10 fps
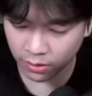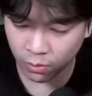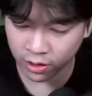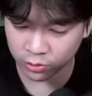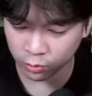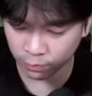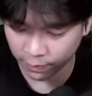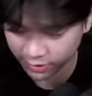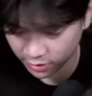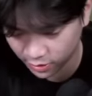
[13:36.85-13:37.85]
Wah
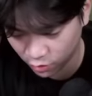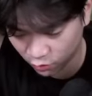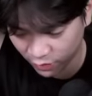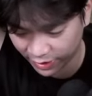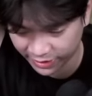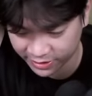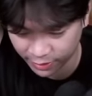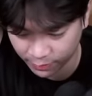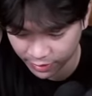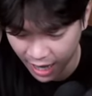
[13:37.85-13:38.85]
sumpah sih Nova
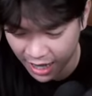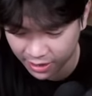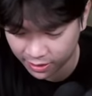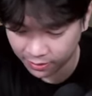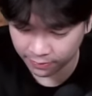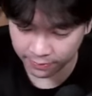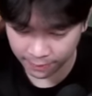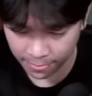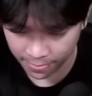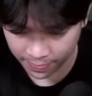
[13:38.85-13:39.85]
rese benar
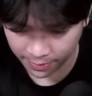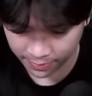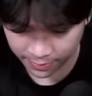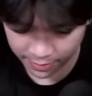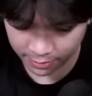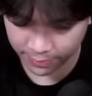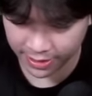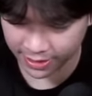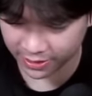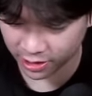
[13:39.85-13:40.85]

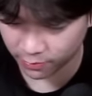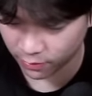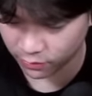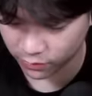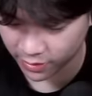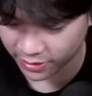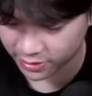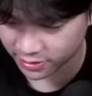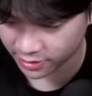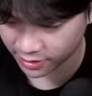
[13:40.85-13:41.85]
Aman kita ke bawah dulu guys
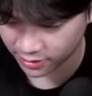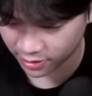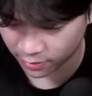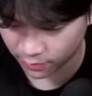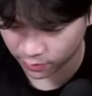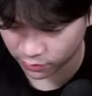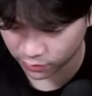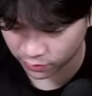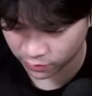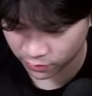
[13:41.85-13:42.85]
Kita ke bawah
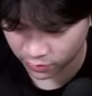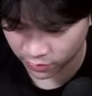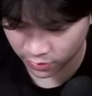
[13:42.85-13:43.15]
dulu